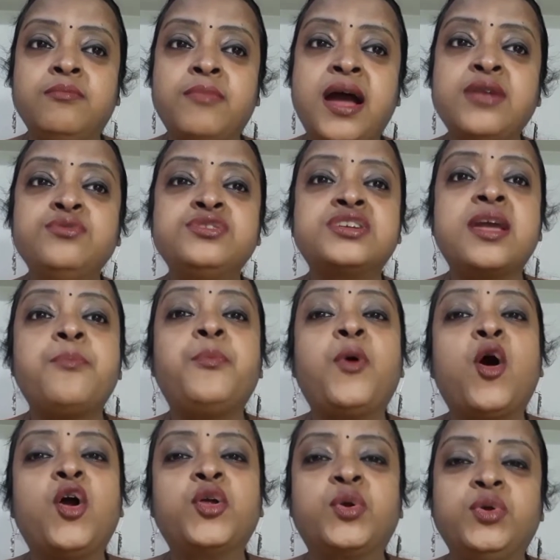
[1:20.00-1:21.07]
মানুষকে
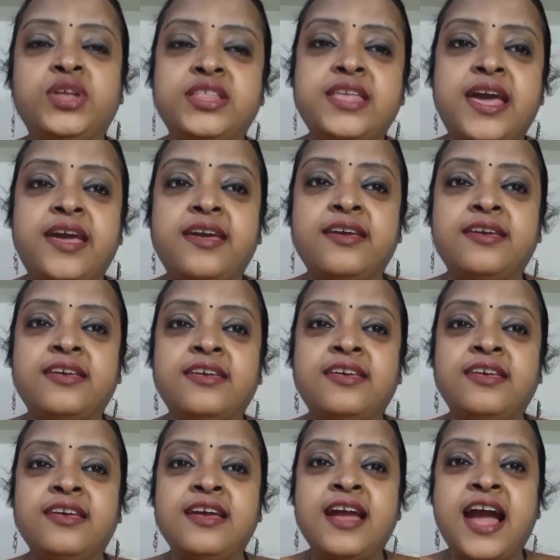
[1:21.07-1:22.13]
পর করে দেয়
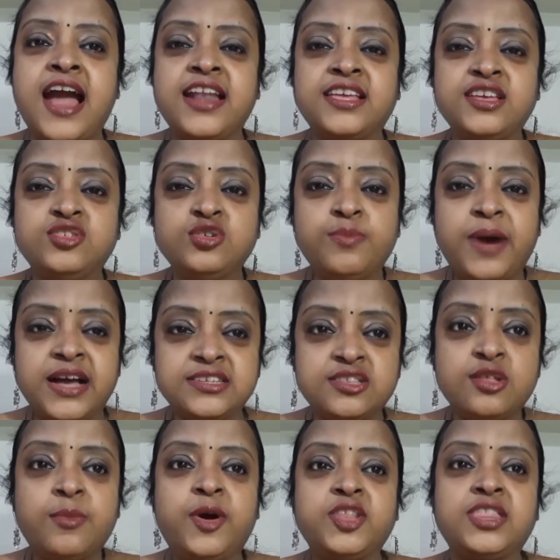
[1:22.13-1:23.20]
আর কিছু
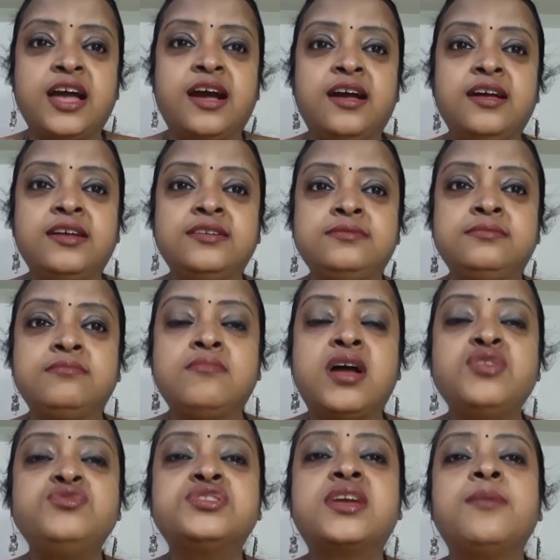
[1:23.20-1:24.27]
বাস্তবতা
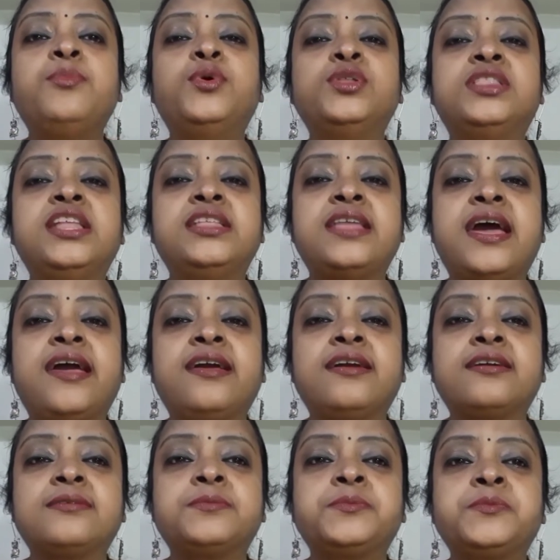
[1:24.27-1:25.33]
মানুষকে বদলে দেয়
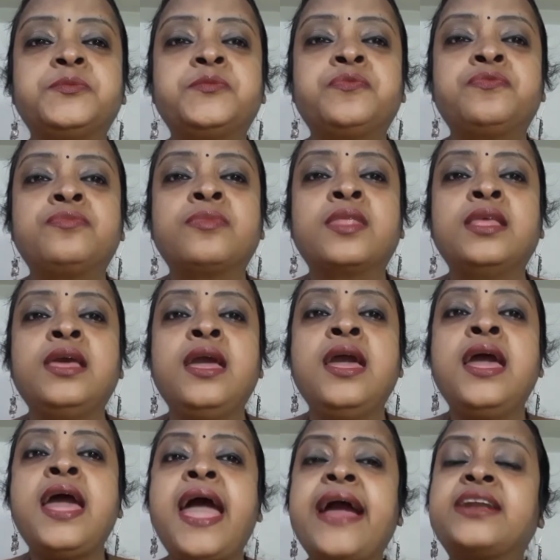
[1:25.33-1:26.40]

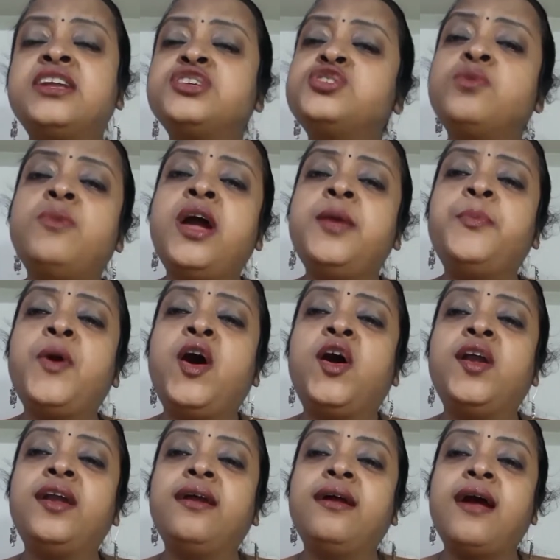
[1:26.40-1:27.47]
একটা সময়ের পর
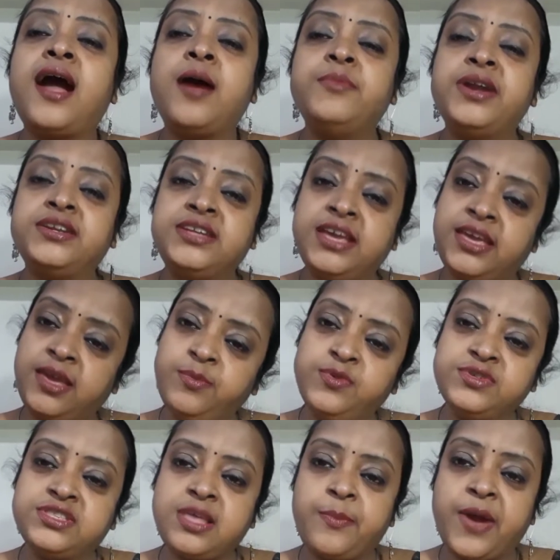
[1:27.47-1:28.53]
আমরা ঠিকই
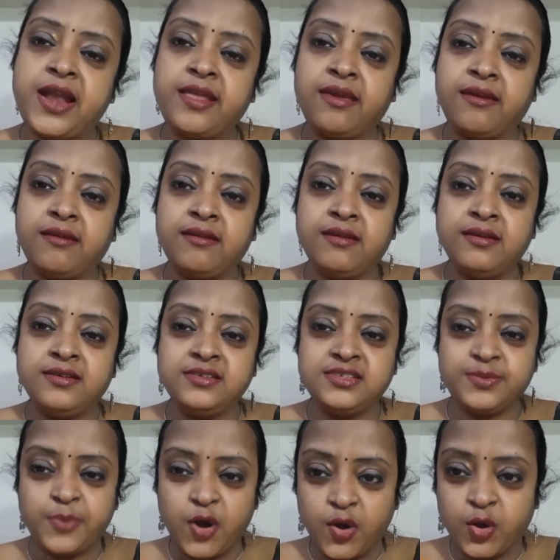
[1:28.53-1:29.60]
বুঝতে পারি
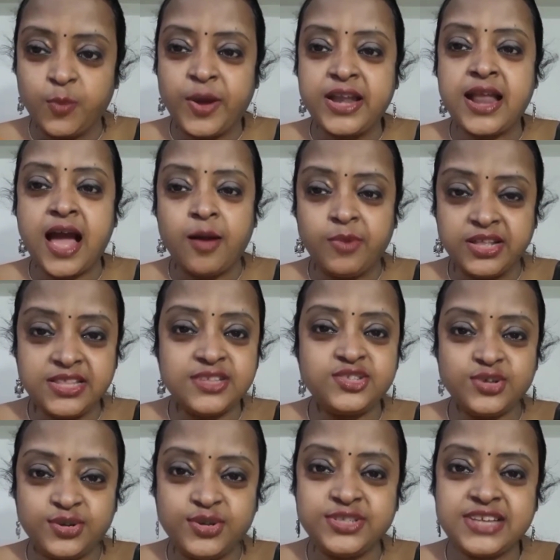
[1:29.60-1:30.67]
যে ভগবান আমাদের
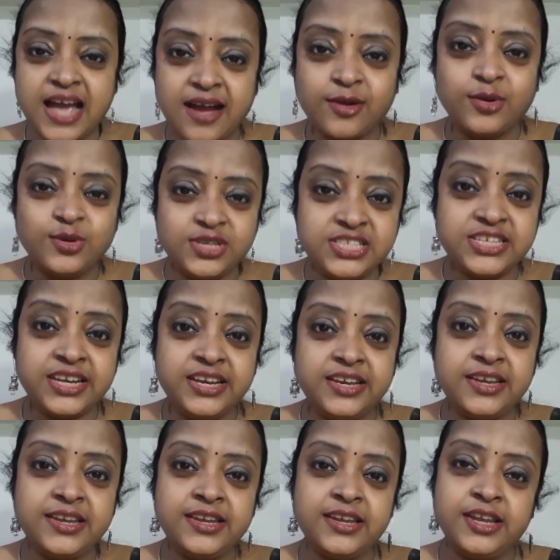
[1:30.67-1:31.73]
জন্য যা করছেন
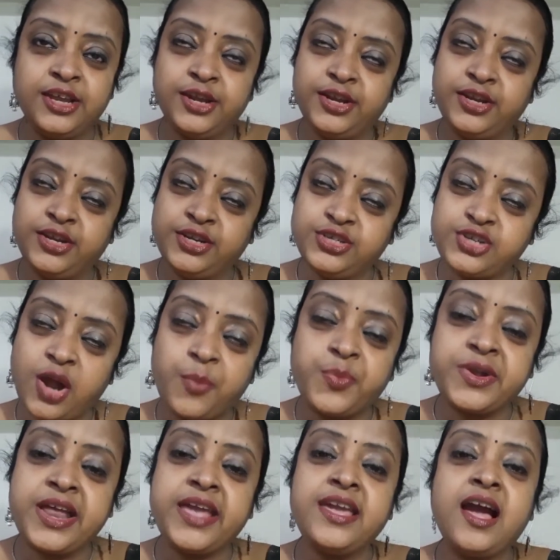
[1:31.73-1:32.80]

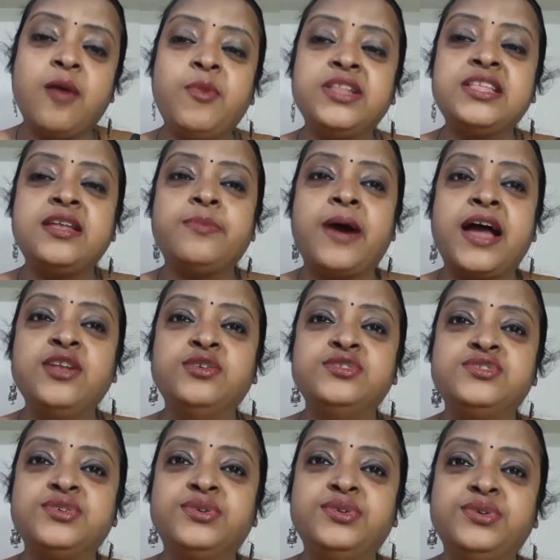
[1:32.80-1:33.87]
সবটাই আমাদের ভালোর
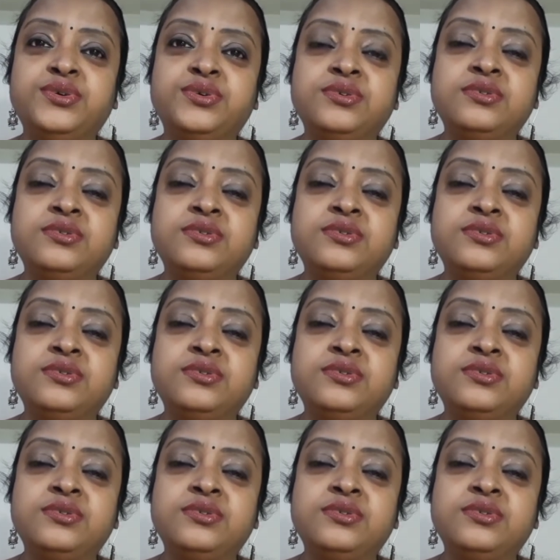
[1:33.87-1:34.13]
জন্য